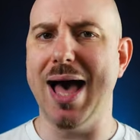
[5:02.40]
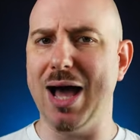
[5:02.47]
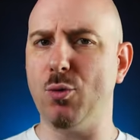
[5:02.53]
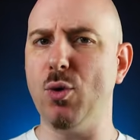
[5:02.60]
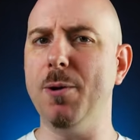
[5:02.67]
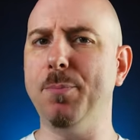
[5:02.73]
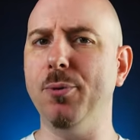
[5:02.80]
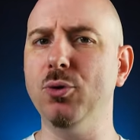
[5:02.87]
A
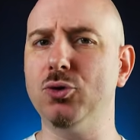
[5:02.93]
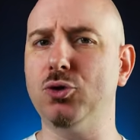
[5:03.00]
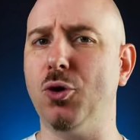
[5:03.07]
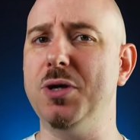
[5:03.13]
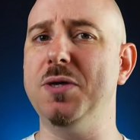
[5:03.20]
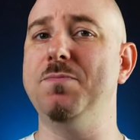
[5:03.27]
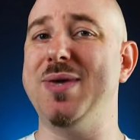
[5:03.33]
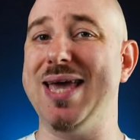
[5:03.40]
quel
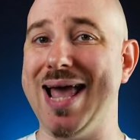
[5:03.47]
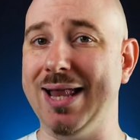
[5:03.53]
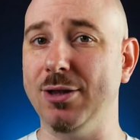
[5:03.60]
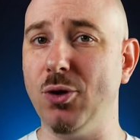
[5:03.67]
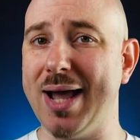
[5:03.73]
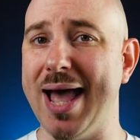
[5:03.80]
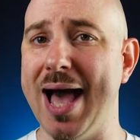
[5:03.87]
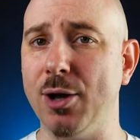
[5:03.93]
punto,
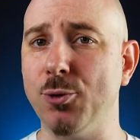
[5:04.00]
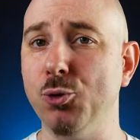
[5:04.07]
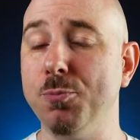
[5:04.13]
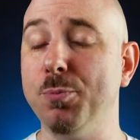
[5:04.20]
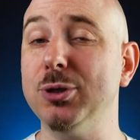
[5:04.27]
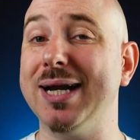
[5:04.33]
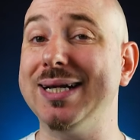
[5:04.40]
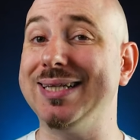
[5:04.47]
impiegando Kaku,
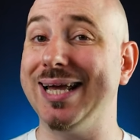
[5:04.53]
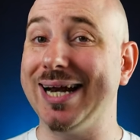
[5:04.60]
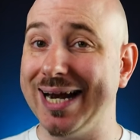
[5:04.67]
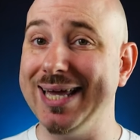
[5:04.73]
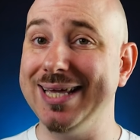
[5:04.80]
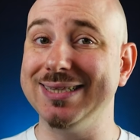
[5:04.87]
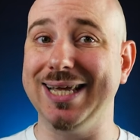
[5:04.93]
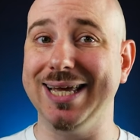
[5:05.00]
potrete
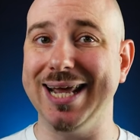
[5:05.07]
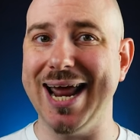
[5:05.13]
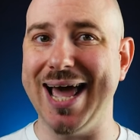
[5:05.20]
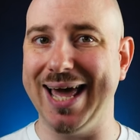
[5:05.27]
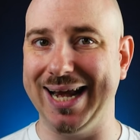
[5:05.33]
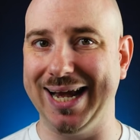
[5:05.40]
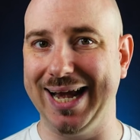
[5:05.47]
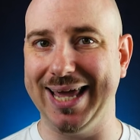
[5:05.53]

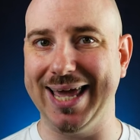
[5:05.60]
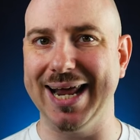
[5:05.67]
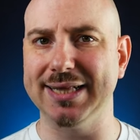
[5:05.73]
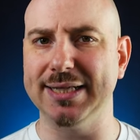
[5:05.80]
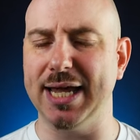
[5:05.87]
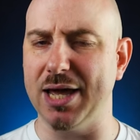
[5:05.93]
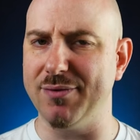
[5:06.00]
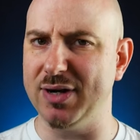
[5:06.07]
reintegrare le
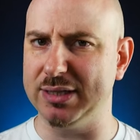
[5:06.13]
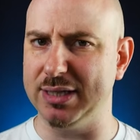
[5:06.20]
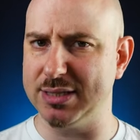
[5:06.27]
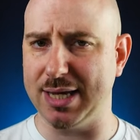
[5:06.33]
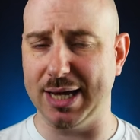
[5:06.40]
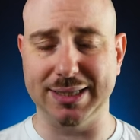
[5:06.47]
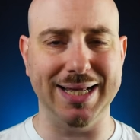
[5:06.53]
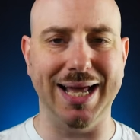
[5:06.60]
carte che avrete
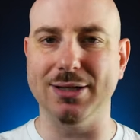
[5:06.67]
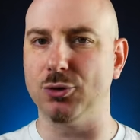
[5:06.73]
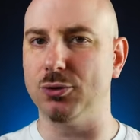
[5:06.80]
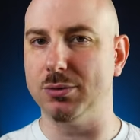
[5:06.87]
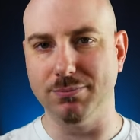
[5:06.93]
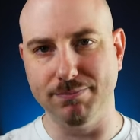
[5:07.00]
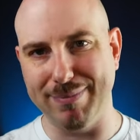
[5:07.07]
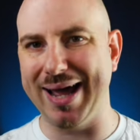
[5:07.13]

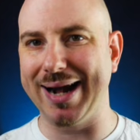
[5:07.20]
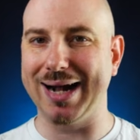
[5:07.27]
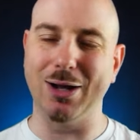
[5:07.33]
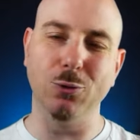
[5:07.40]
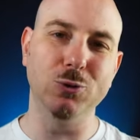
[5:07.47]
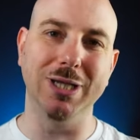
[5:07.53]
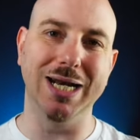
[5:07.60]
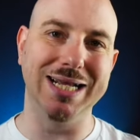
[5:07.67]
scartato barra
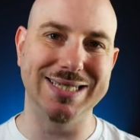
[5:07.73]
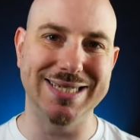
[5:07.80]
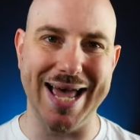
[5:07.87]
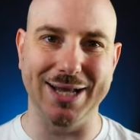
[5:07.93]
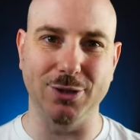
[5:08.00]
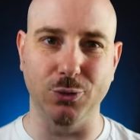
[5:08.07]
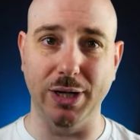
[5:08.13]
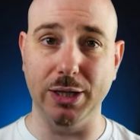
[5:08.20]

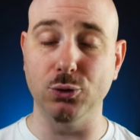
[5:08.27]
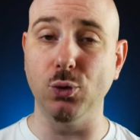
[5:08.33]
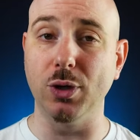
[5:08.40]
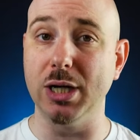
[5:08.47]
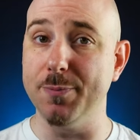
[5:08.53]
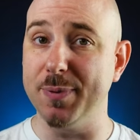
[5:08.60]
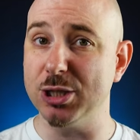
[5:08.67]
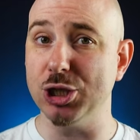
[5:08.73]
utilizzato nei
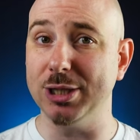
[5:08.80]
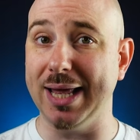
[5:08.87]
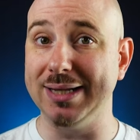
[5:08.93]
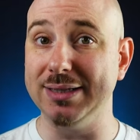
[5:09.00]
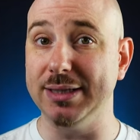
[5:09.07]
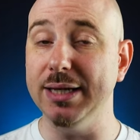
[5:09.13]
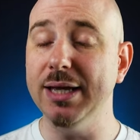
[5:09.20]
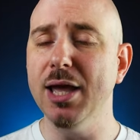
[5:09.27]
turni
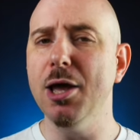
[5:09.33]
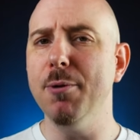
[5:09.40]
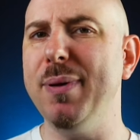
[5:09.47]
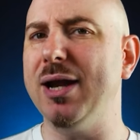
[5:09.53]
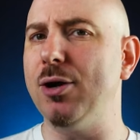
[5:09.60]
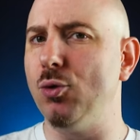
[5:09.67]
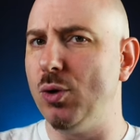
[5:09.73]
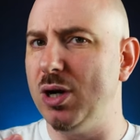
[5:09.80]
precedenti
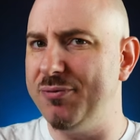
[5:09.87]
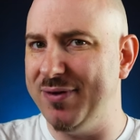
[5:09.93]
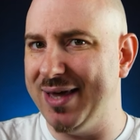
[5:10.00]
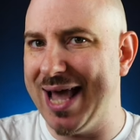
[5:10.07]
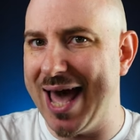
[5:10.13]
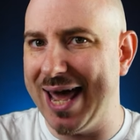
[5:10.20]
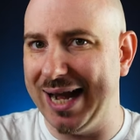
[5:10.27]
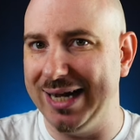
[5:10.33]
per
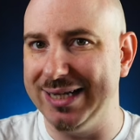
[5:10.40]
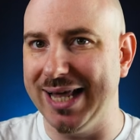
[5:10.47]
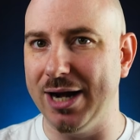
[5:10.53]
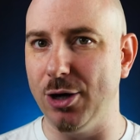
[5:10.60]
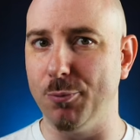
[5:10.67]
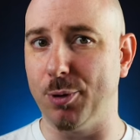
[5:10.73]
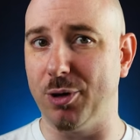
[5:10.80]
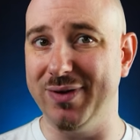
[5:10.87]
nullificare il
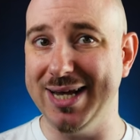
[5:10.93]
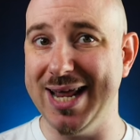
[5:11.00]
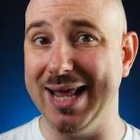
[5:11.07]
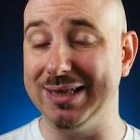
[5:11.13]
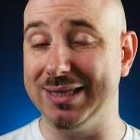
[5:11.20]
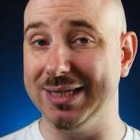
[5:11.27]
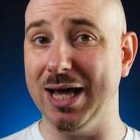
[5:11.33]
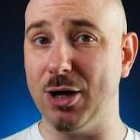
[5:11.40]
danno
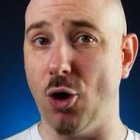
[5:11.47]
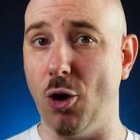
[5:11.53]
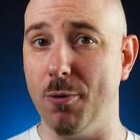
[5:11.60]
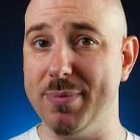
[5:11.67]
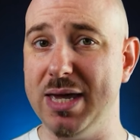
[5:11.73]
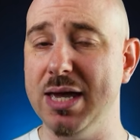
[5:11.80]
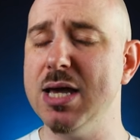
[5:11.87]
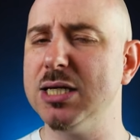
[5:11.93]
proveniente da
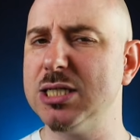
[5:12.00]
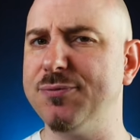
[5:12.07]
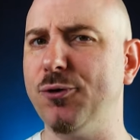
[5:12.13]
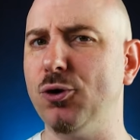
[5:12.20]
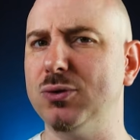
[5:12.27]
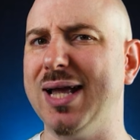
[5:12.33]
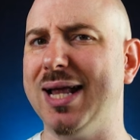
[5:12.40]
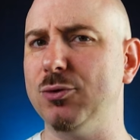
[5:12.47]
Kobe
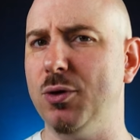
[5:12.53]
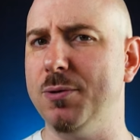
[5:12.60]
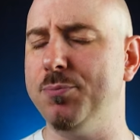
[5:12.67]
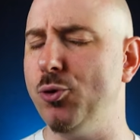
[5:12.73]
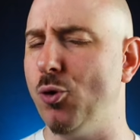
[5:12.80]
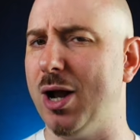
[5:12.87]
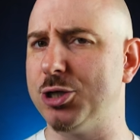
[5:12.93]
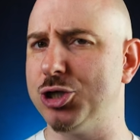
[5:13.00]
sfruttando in
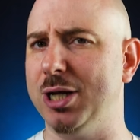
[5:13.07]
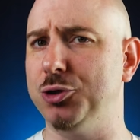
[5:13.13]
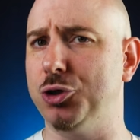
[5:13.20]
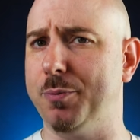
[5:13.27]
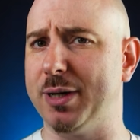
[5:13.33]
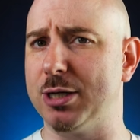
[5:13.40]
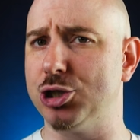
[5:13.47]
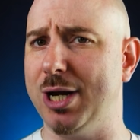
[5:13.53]
più al
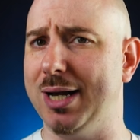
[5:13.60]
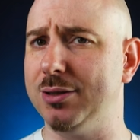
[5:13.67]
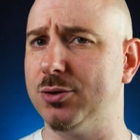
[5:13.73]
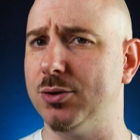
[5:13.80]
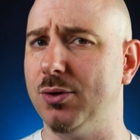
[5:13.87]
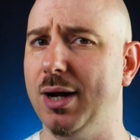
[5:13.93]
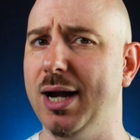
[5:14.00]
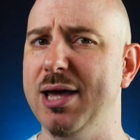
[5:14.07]

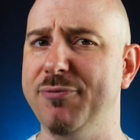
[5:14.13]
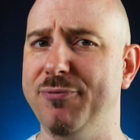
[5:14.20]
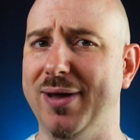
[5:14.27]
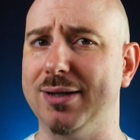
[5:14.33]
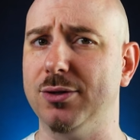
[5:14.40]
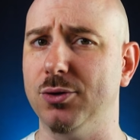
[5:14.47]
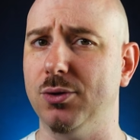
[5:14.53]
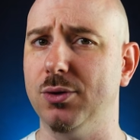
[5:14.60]
100%
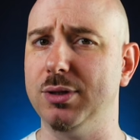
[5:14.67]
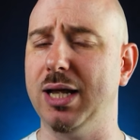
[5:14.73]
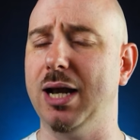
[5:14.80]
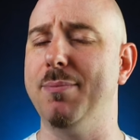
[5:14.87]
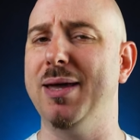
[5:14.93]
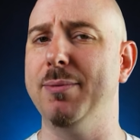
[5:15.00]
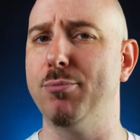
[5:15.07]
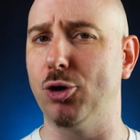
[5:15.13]
l'effetto
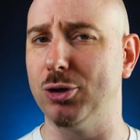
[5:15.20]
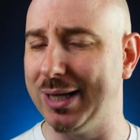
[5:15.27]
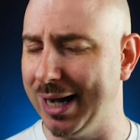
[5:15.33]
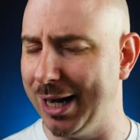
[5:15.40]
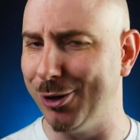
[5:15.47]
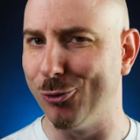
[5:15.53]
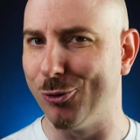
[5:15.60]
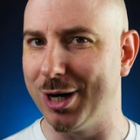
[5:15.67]
del membro
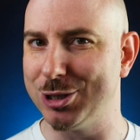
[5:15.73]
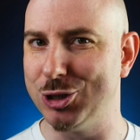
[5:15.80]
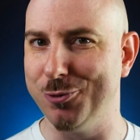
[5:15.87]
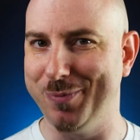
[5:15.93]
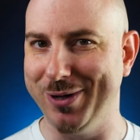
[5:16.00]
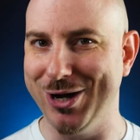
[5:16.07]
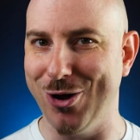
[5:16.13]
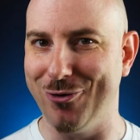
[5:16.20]
dell'allora
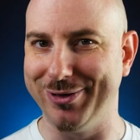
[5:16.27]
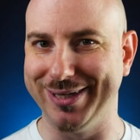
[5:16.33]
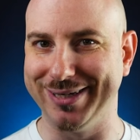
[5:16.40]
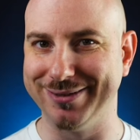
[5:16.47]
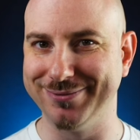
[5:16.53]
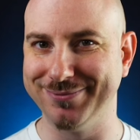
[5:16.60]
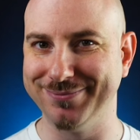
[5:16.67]
CP9.